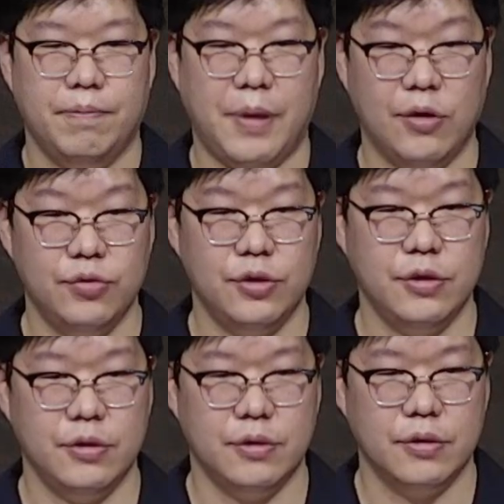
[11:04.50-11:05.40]

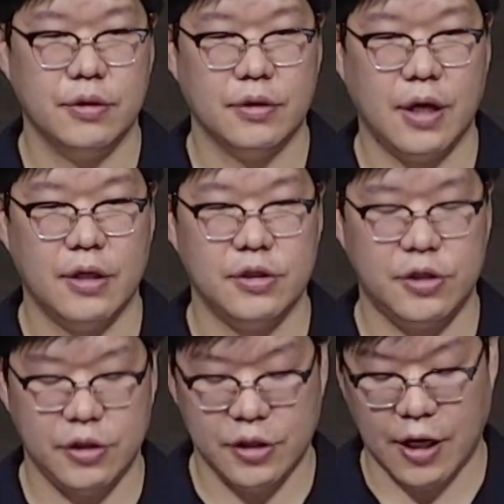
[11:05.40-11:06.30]
바울은
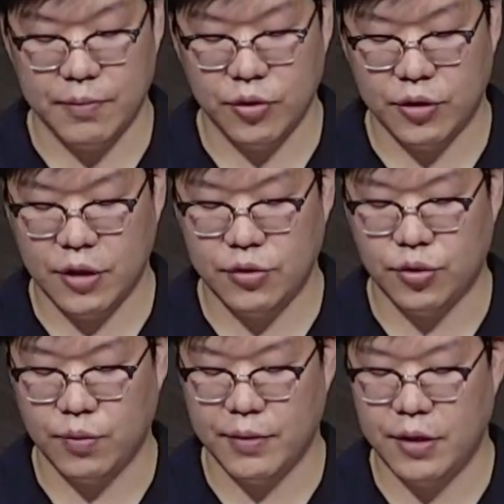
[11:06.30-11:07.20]
당시 잘못된
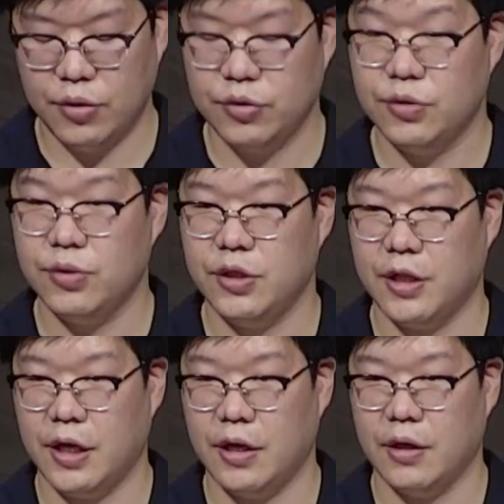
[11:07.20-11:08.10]
종말론으로
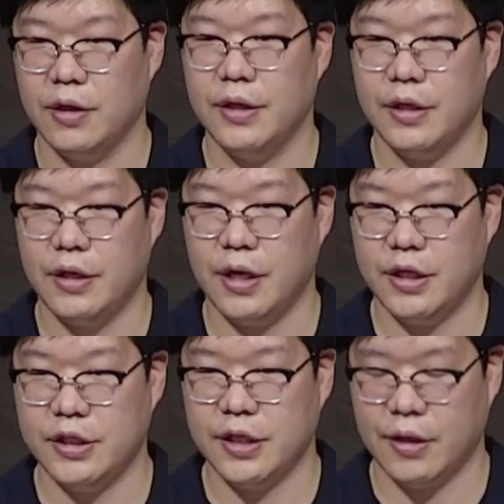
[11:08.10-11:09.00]
인해
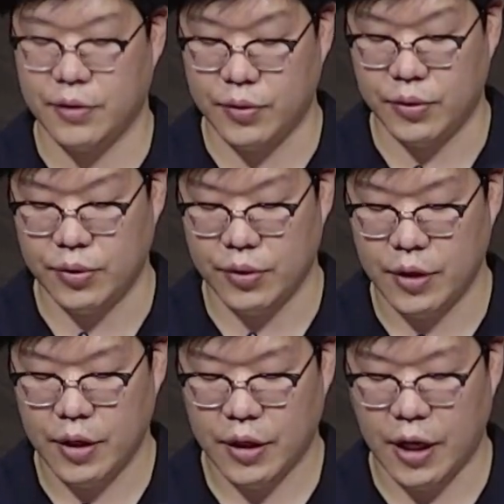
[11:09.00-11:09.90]
일하지 않고
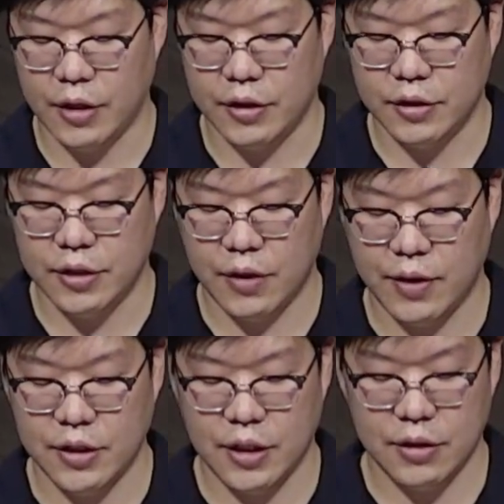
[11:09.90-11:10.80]
게으른
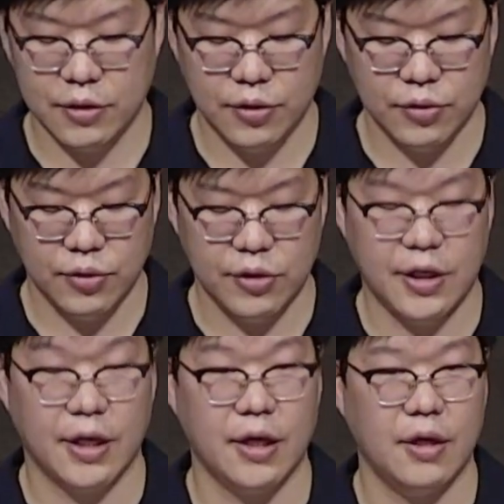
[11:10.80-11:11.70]
생활을 하는
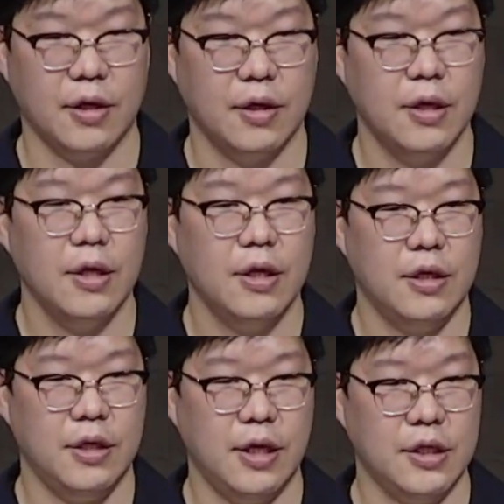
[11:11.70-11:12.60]
성도들에게
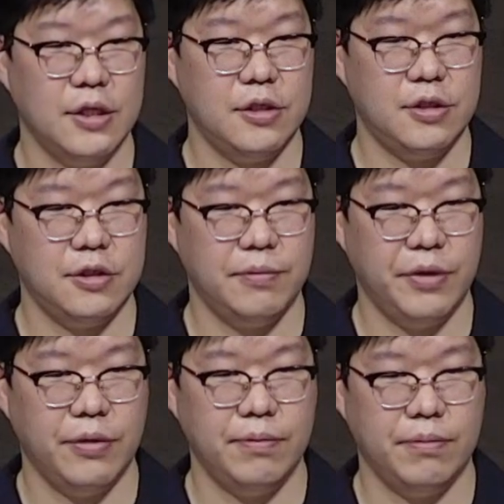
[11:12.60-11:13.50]
일하기
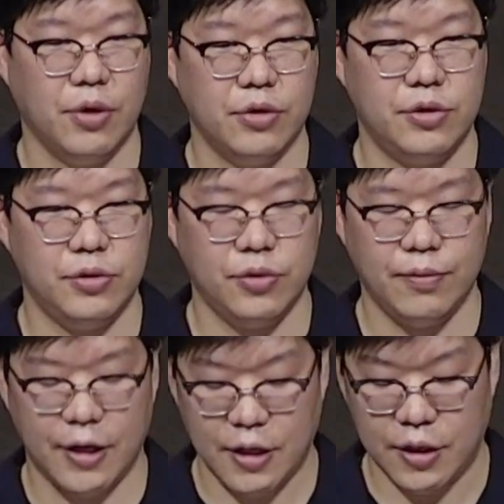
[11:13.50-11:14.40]
싫으면 먹지도
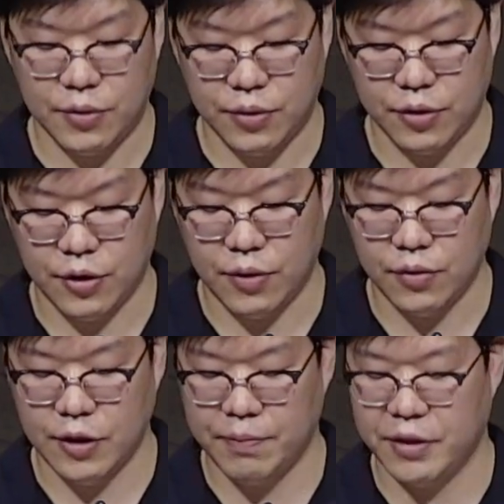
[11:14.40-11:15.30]
말라고
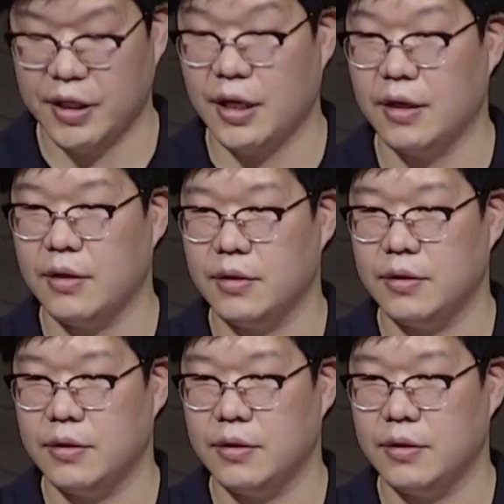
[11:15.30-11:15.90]
경고합니다.